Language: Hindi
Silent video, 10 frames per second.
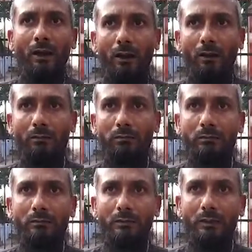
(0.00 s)
और
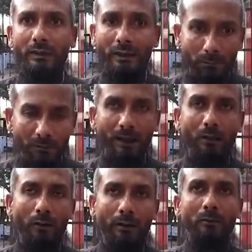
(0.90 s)
इस पीड़ा
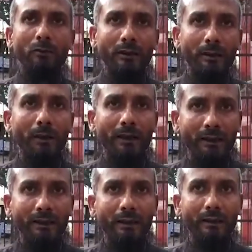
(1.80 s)
को हम लोगों ने
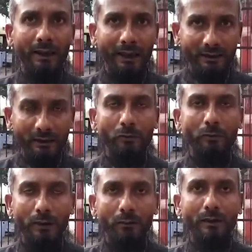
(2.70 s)
माननीय न्यायाधीश को
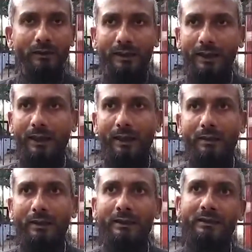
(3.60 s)
भी अवगत कराया
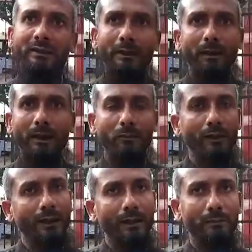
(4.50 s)
इसके बाद जो
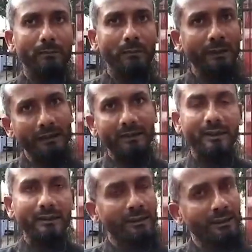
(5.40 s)
है बिना
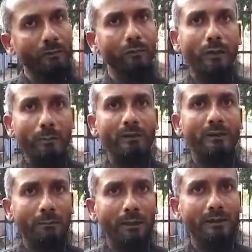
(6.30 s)
डिस्कशन के उनको
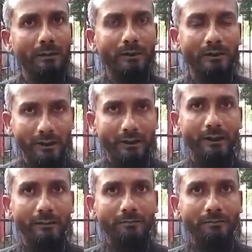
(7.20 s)
वापस धनबाद भेज दिया